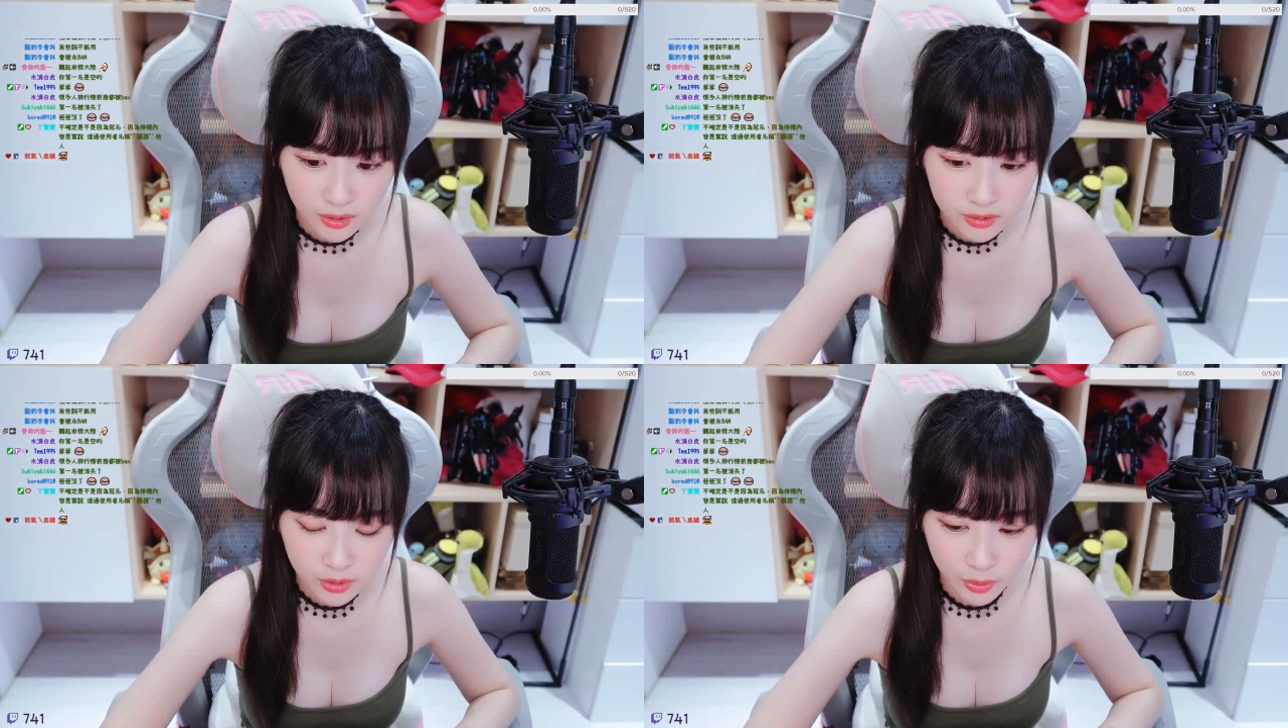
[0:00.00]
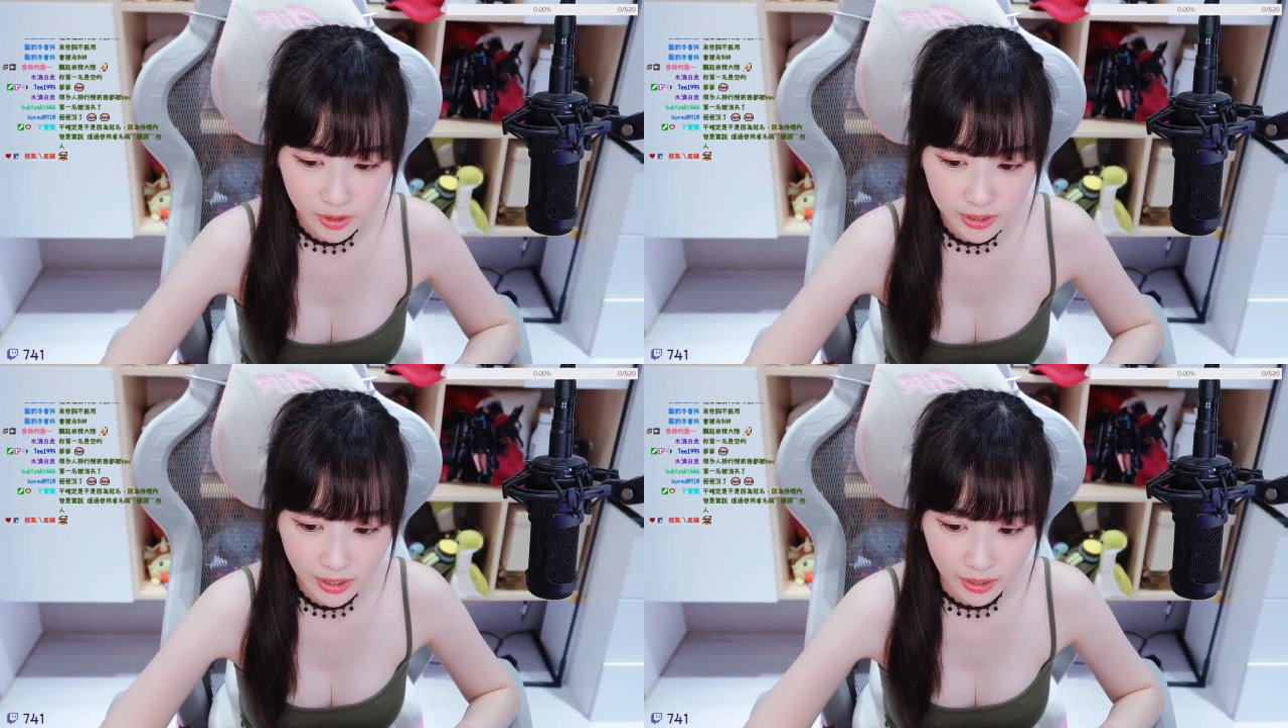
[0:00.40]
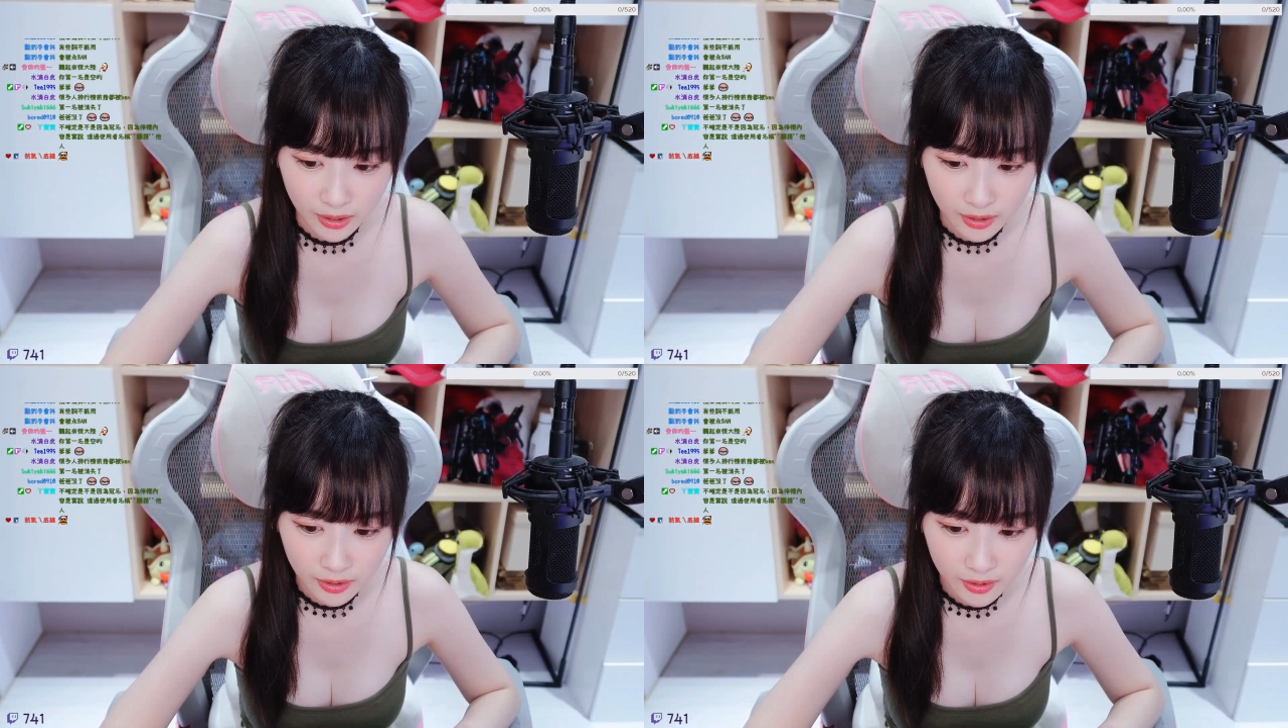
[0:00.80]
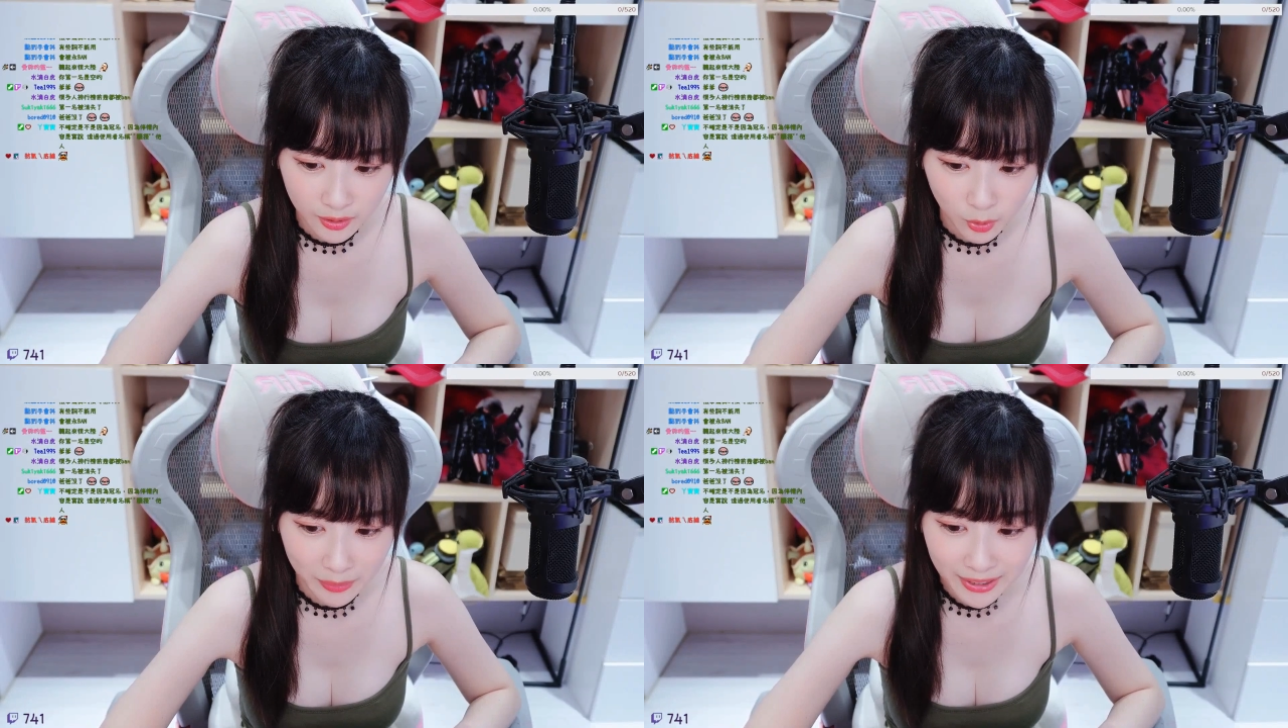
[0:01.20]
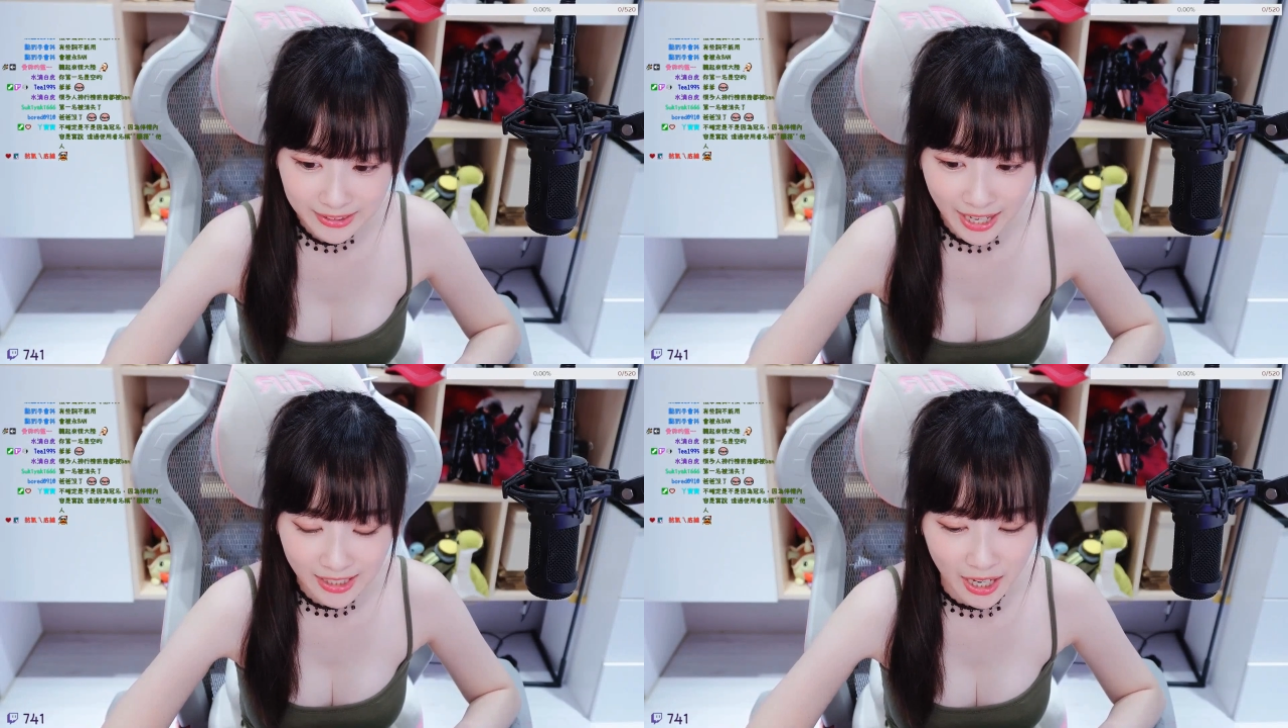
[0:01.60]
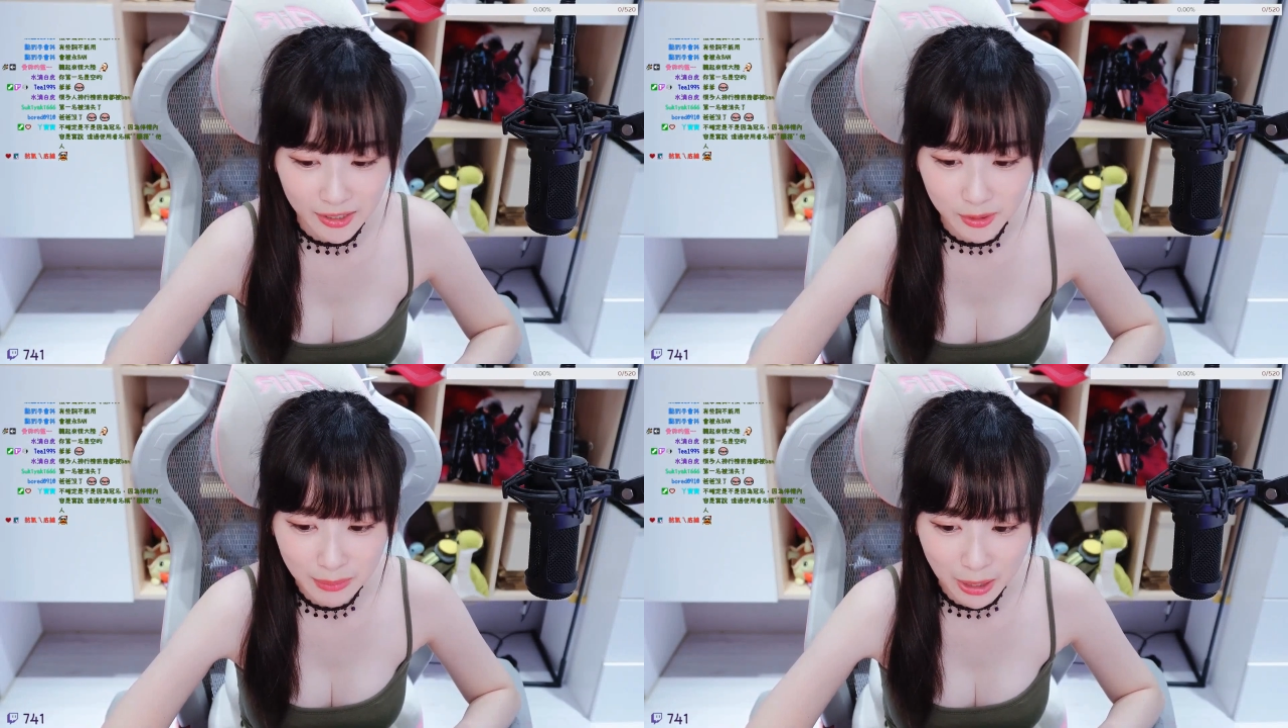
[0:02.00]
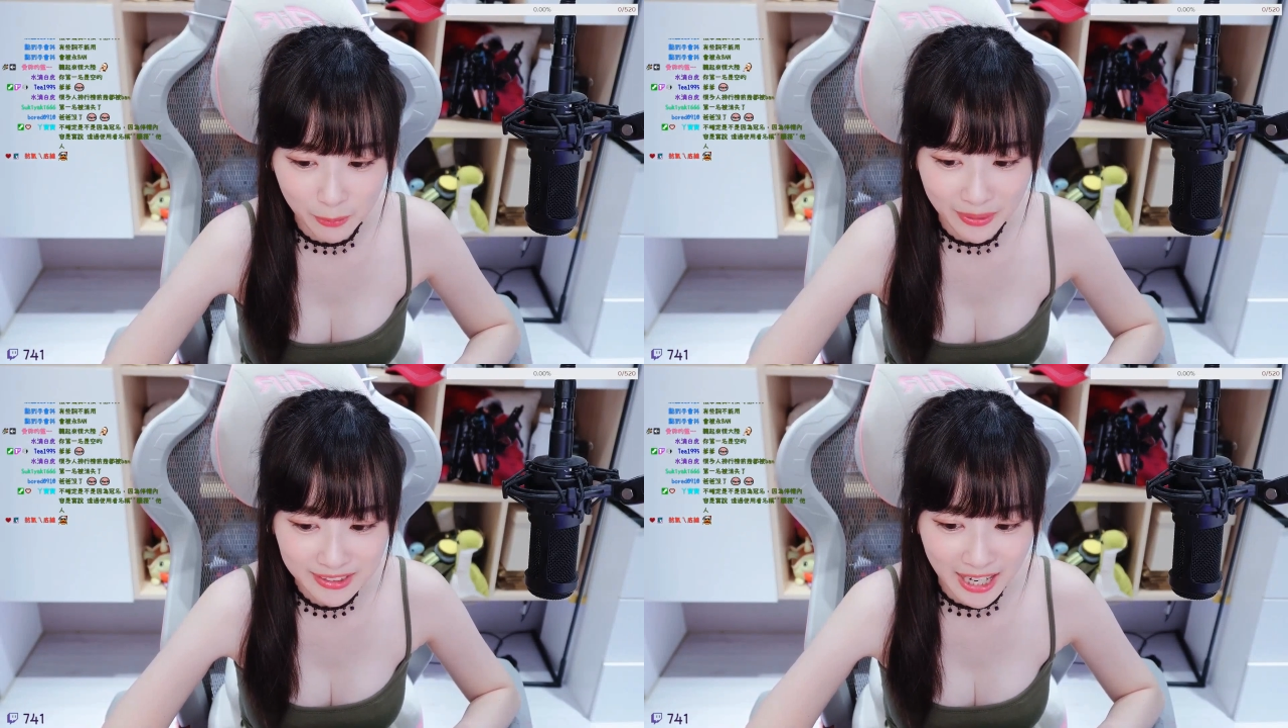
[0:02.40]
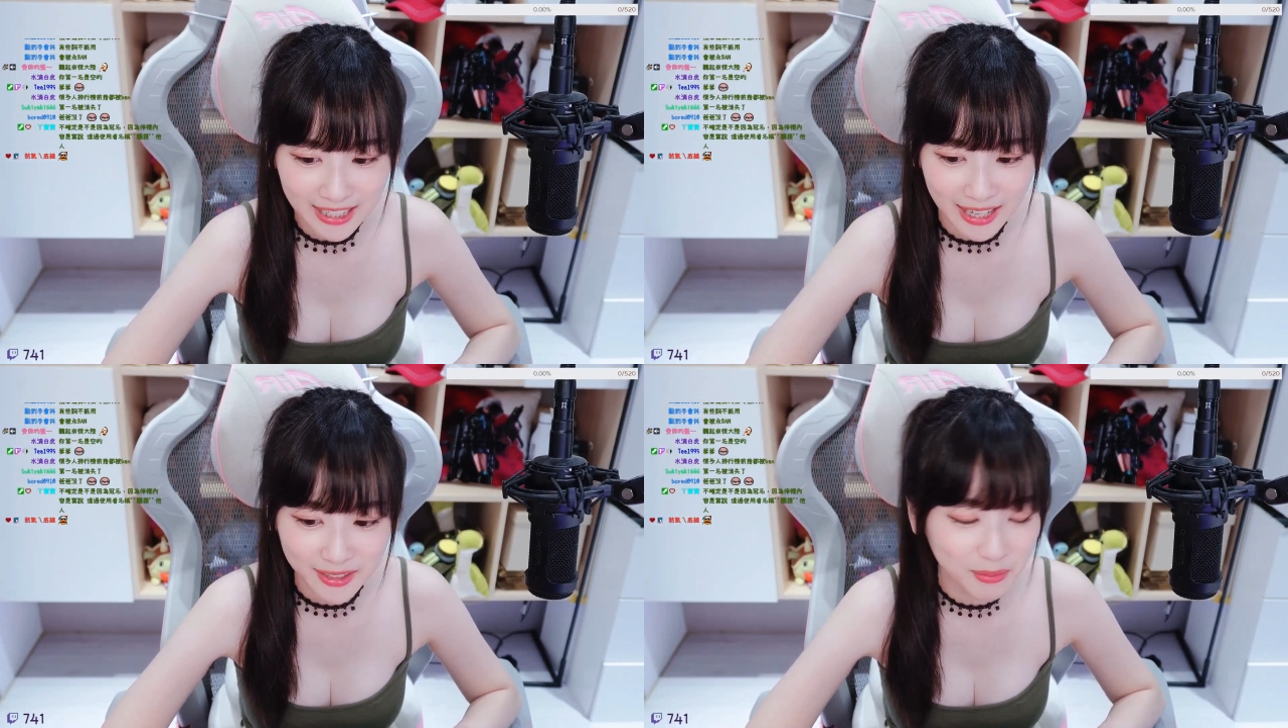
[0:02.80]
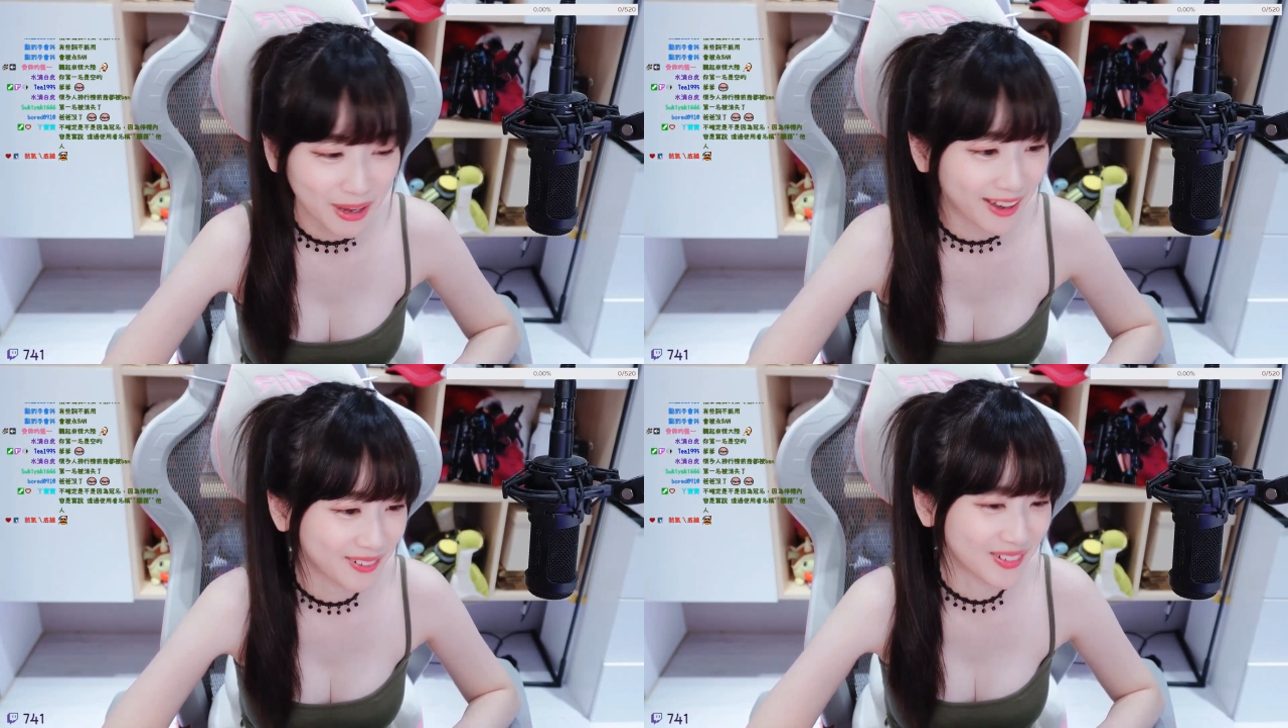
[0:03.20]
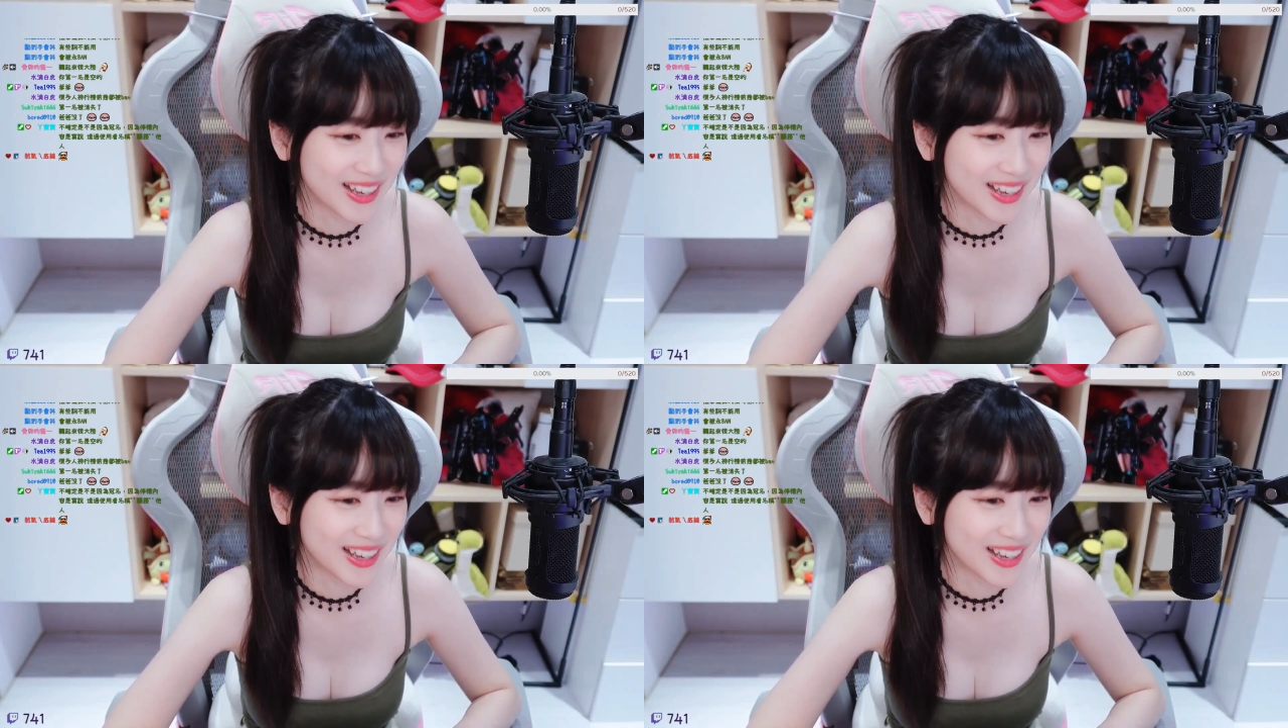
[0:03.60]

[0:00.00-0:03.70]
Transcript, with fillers: 怎么会这样？我们要大谈了吗？我们要大谈了吗？我